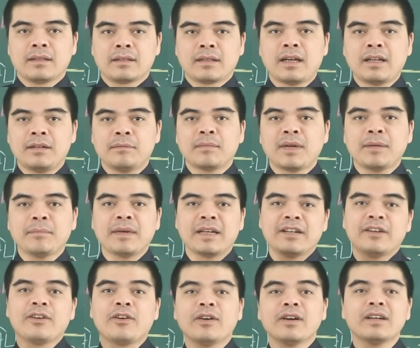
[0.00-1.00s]
Thần may
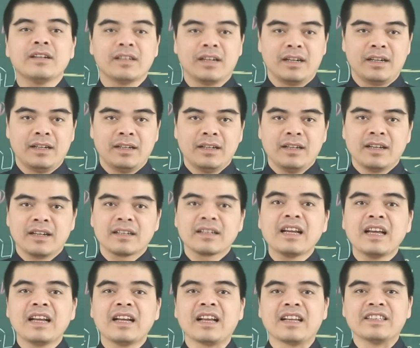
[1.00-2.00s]
mắn gõ cửa,
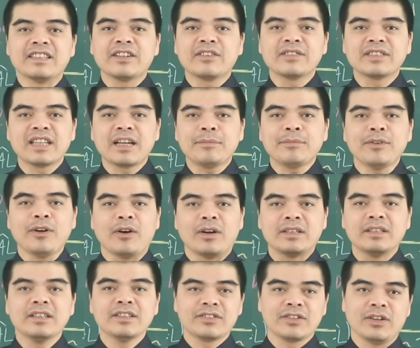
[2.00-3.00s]
đây là những con giáp đỏ
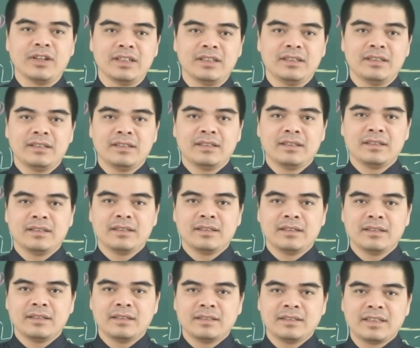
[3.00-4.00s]
như son,
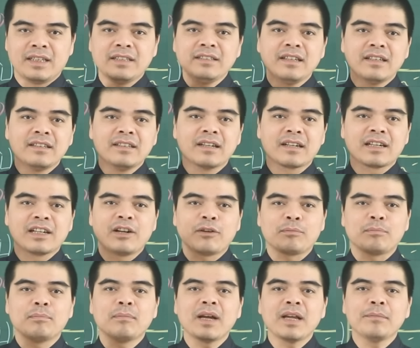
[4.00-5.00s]
sẽ nhận được
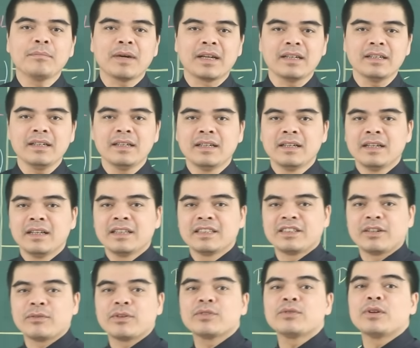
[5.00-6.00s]
lộc may mắn
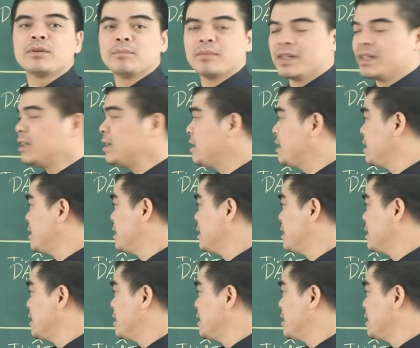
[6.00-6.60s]
trong cái tuần mới